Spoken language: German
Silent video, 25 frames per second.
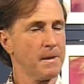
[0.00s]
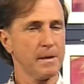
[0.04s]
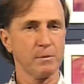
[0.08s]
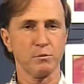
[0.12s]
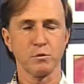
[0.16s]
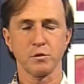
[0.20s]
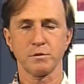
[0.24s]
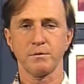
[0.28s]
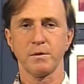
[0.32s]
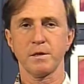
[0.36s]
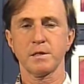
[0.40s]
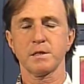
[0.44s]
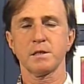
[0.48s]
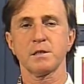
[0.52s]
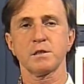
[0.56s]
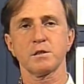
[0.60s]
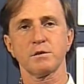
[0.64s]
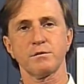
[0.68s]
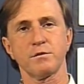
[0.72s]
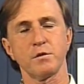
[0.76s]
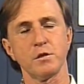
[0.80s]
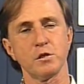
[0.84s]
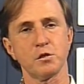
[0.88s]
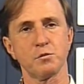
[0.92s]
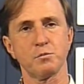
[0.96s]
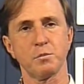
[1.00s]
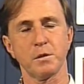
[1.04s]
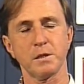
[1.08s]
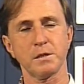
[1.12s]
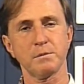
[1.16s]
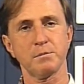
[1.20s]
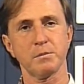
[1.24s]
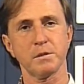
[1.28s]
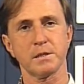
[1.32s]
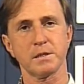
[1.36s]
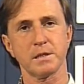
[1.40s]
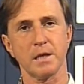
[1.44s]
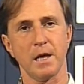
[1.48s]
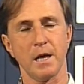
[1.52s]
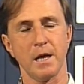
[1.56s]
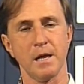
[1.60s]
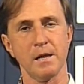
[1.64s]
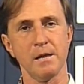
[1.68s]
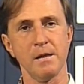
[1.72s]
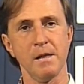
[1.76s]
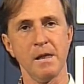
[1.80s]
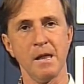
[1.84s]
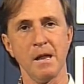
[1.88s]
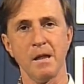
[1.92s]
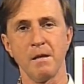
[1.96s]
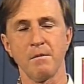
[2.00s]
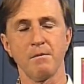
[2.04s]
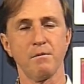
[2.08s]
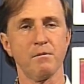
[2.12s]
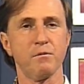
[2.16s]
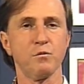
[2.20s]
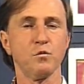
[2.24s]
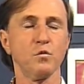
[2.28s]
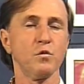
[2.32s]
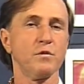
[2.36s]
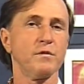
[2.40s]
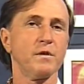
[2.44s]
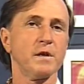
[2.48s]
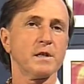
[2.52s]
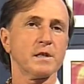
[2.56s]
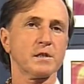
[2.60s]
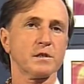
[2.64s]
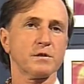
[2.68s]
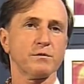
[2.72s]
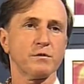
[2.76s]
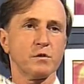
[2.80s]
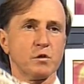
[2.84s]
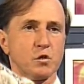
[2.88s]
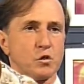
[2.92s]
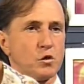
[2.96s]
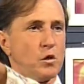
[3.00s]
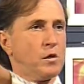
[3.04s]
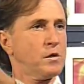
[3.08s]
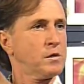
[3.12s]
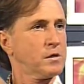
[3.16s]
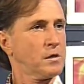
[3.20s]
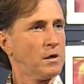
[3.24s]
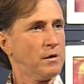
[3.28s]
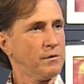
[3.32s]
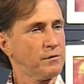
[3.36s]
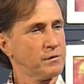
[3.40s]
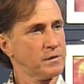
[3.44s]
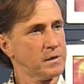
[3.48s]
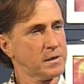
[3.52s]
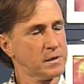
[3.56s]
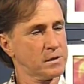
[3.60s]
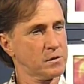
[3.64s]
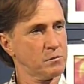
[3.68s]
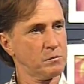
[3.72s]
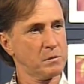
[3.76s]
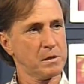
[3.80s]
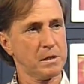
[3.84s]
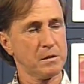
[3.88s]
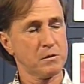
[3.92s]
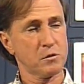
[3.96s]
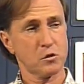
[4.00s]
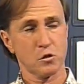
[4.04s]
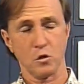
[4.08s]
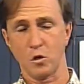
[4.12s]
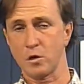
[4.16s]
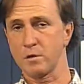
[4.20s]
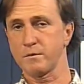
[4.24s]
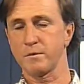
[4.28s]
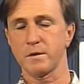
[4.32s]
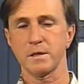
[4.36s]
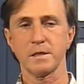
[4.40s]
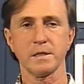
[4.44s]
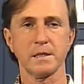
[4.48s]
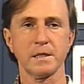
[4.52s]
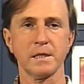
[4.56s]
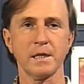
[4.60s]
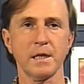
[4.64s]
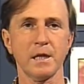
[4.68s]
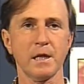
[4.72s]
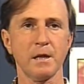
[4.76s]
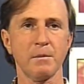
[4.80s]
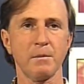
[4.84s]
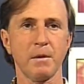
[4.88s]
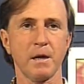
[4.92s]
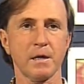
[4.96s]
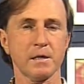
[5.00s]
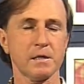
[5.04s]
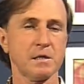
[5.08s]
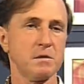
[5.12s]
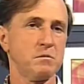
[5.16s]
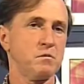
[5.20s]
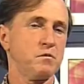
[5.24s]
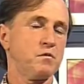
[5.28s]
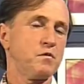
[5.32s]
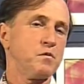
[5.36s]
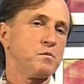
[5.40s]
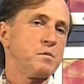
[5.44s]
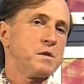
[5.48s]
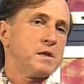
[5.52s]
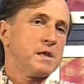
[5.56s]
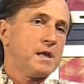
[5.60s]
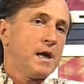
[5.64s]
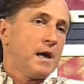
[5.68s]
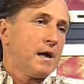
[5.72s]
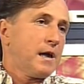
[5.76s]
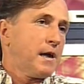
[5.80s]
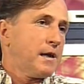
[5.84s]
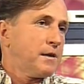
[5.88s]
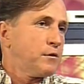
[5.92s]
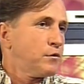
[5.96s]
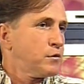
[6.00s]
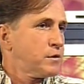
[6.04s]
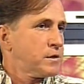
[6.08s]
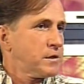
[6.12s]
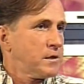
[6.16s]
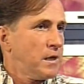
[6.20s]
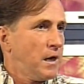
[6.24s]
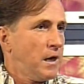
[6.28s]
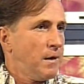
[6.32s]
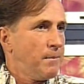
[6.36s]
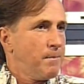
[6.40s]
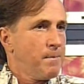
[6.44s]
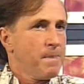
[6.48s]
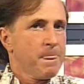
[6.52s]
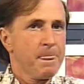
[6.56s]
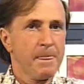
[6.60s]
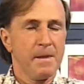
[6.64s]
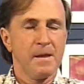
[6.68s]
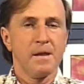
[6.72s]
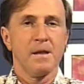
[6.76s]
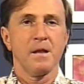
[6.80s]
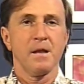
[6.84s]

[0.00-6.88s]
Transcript: Ich muss weiterhin so viel Sprit bezahlen, nur weil da so viel Steuern drauf sitzen und mit den Steuern werden Dinge gemacht, die für mich gar keinen Nutzen haben.